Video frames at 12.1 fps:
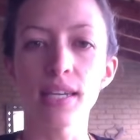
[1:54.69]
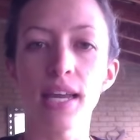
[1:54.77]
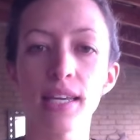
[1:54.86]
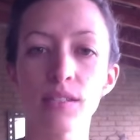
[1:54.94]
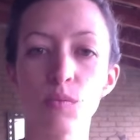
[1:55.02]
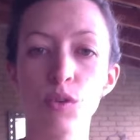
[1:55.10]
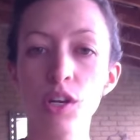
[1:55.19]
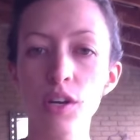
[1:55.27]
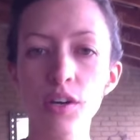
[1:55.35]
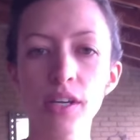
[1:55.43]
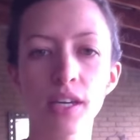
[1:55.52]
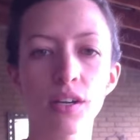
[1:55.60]
Es muy
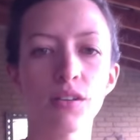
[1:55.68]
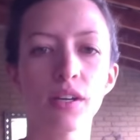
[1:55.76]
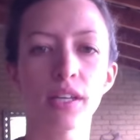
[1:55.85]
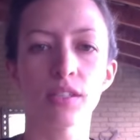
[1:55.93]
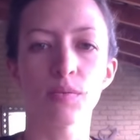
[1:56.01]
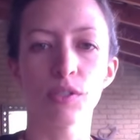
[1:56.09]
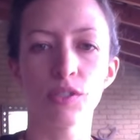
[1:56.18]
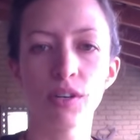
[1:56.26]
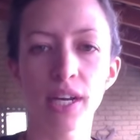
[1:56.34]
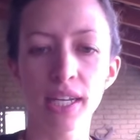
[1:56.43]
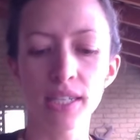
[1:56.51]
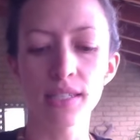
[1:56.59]
lógico que después de
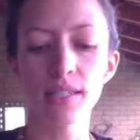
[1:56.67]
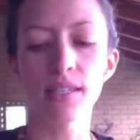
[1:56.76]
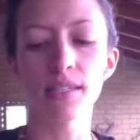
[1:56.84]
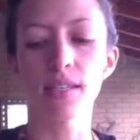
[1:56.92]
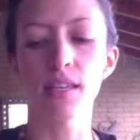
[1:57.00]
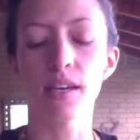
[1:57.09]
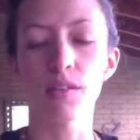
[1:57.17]
una crisis de ansiedad